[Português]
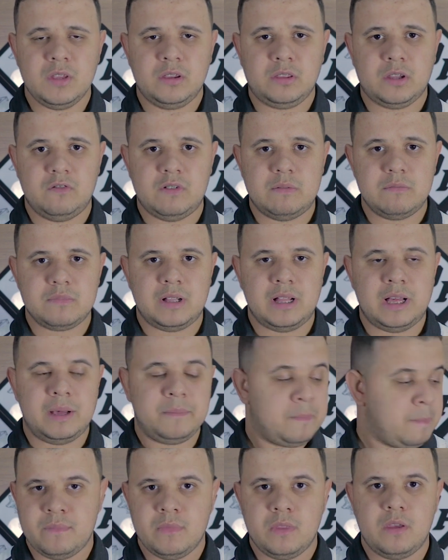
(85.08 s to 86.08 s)
Então, vamos
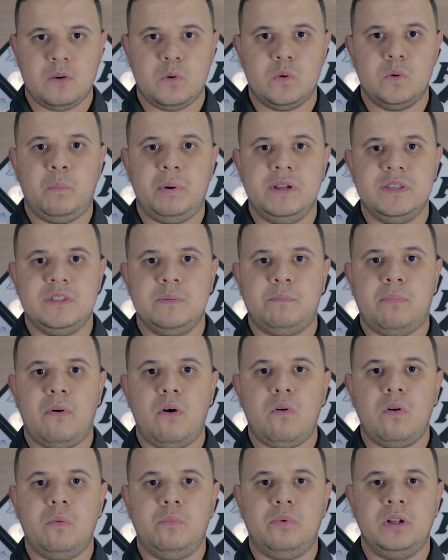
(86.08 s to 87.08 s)
lá. O
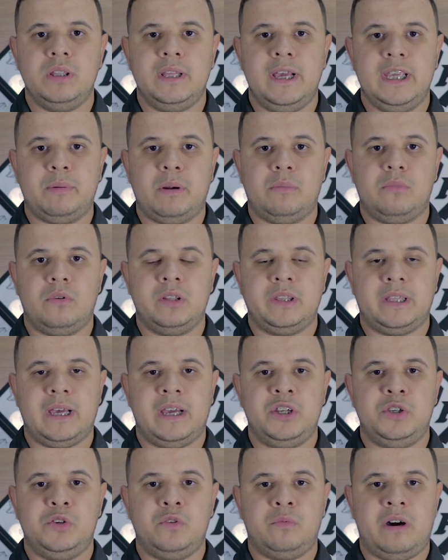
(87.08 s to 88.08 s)
principal componente para a
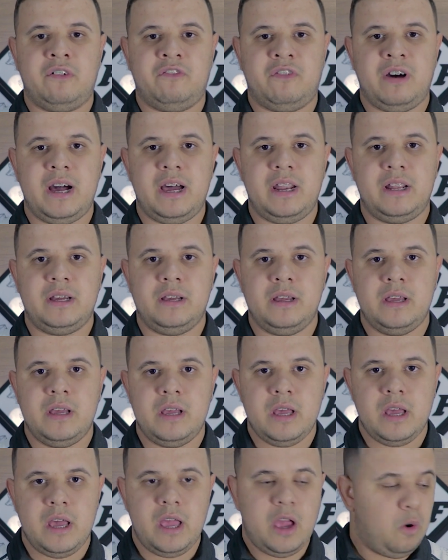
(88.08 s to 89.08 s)
montagem de uma vara
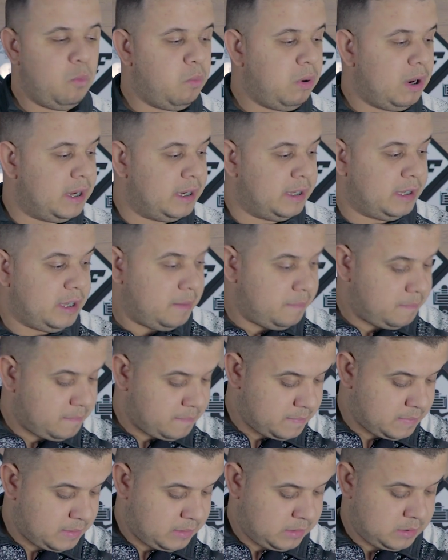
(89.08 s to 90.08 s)
é o blank.
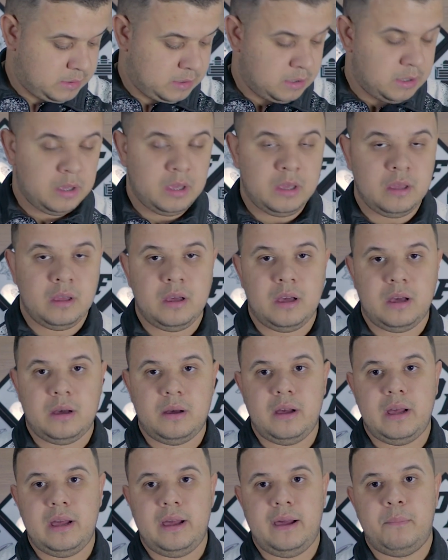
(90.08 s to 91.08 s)

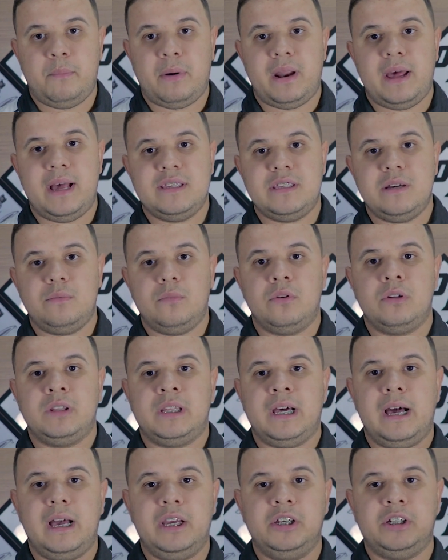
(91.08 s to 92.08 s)
É, para essa
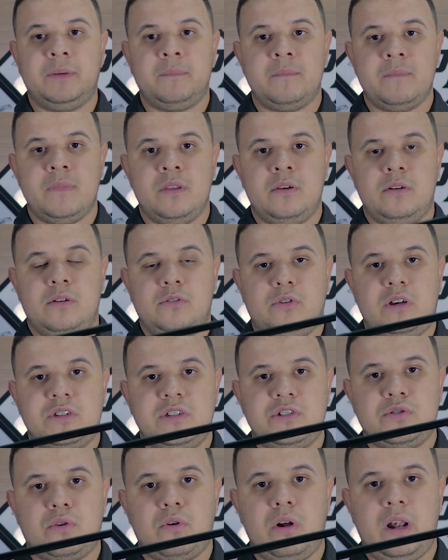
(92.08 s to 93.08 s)
montagem, nós
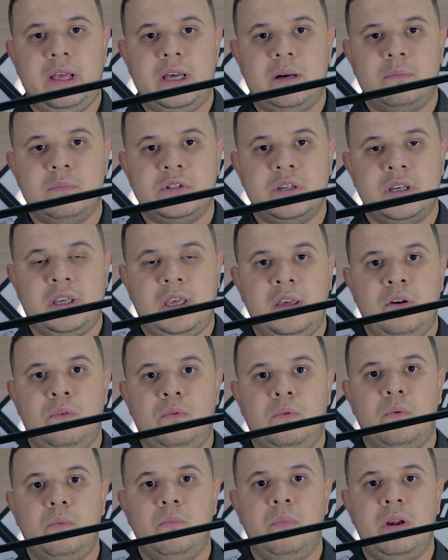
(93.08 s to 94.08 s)
escolhemos aqui
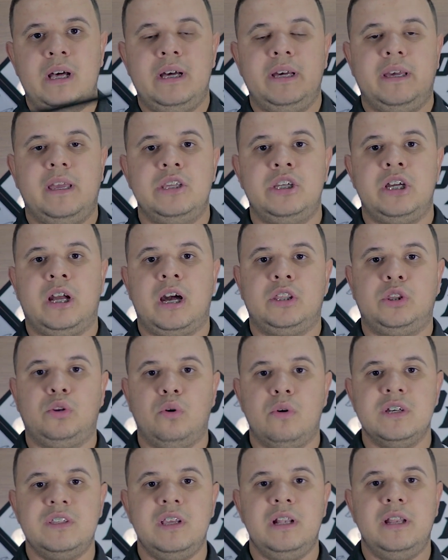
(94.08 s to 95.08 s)
um, um blank de
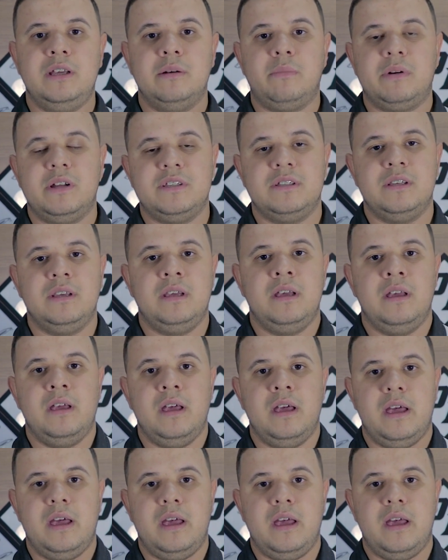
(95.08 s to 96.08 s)
14 libras,
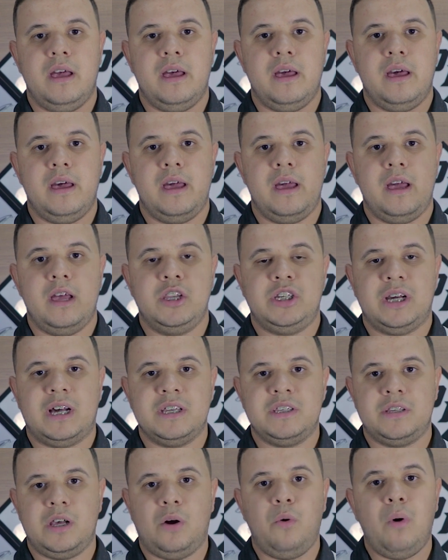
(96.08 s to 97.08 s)
é, de
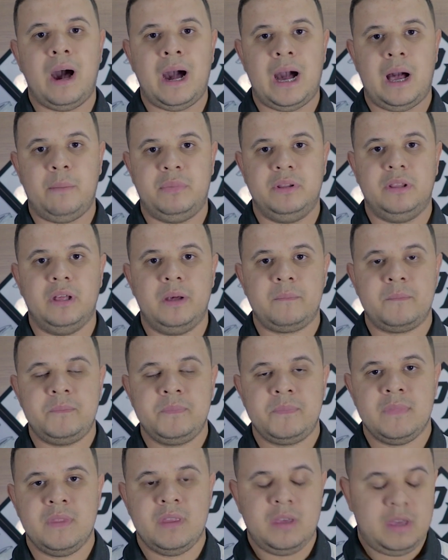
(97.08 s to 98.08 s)
ação rápida.
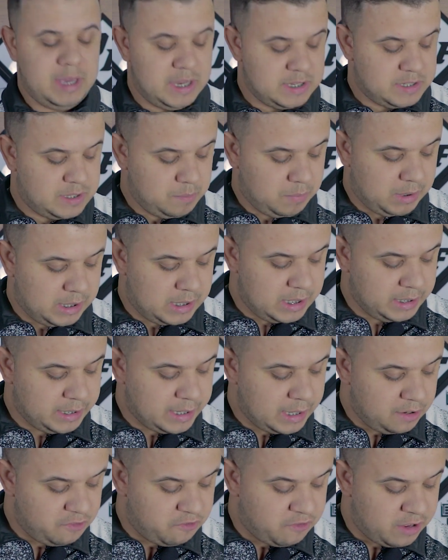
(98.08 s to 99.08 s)
Esse
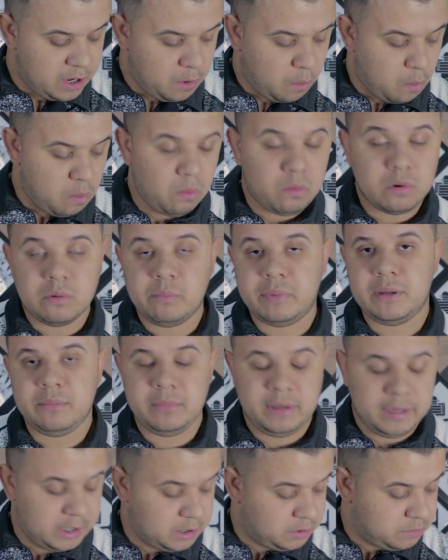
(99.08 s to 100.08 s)
blank ele vem com um
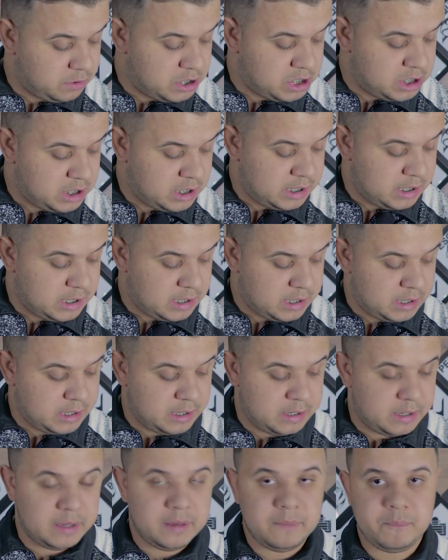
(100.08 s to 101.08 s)
comprimento
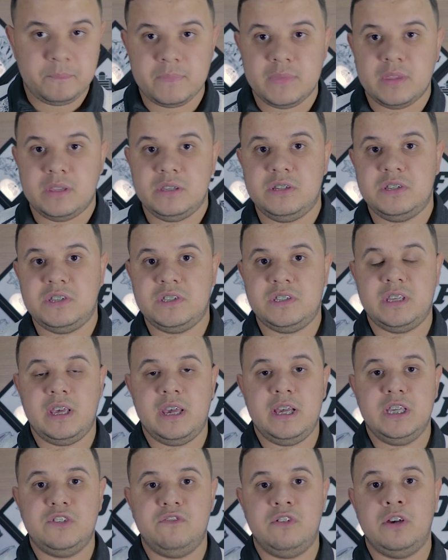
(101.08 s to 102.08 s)
de, de
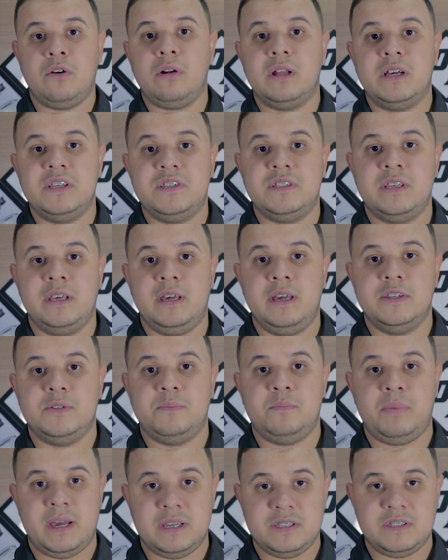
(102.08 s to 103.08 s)

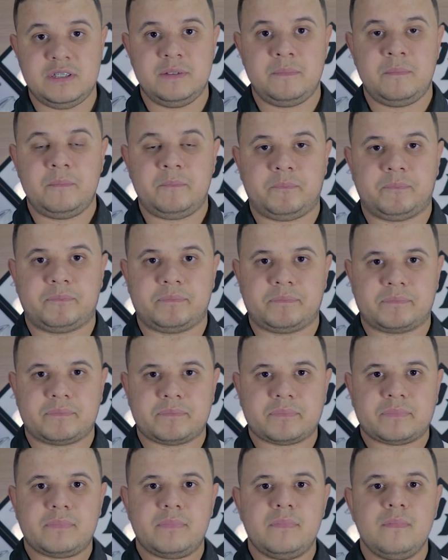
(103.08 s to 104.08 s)
6,6 pés,
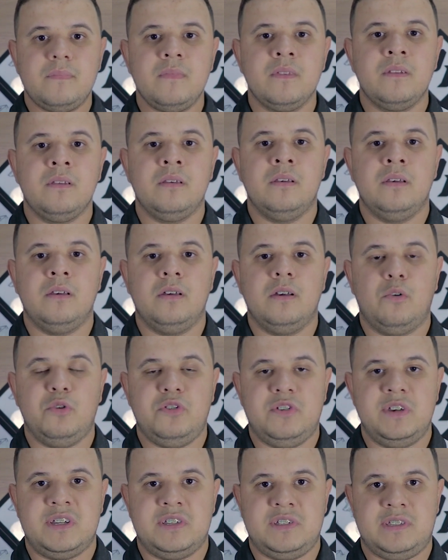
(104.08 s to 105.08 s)
ou
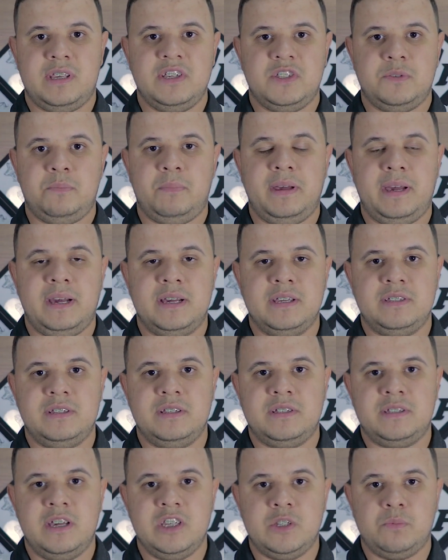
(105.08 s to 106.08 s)
seja, 6 pés
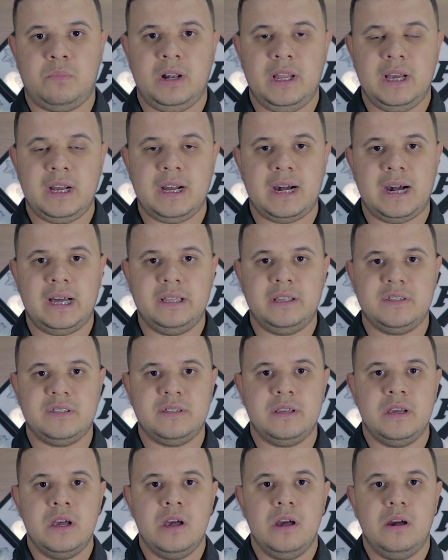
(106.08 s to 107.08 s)
e 6
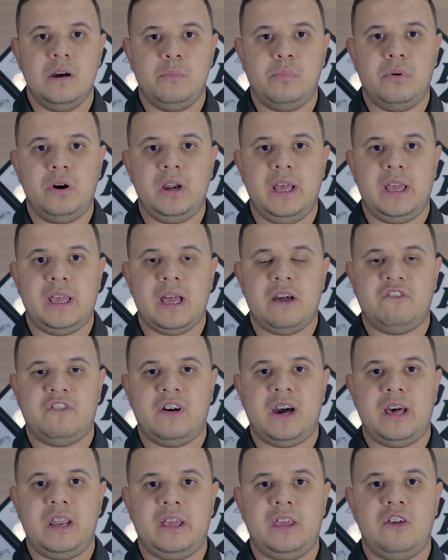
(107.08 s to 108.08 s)
polegadas, porém a
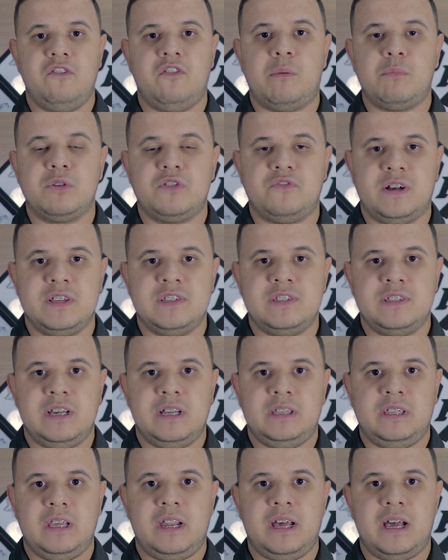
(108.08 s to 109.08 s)
vara que vamos
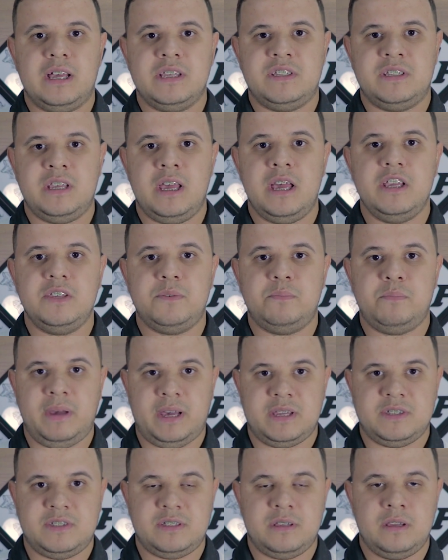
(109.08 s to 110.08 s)
fazer terá 6
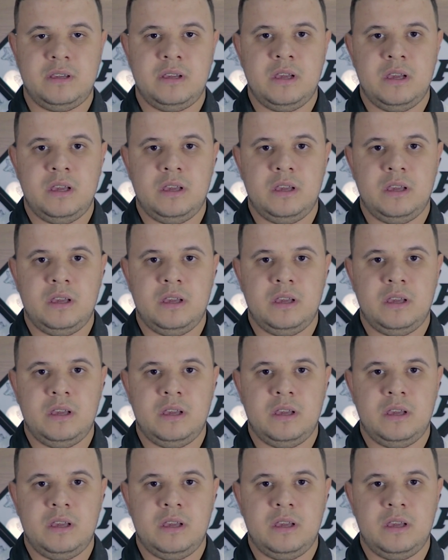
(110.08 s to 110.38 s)
pés,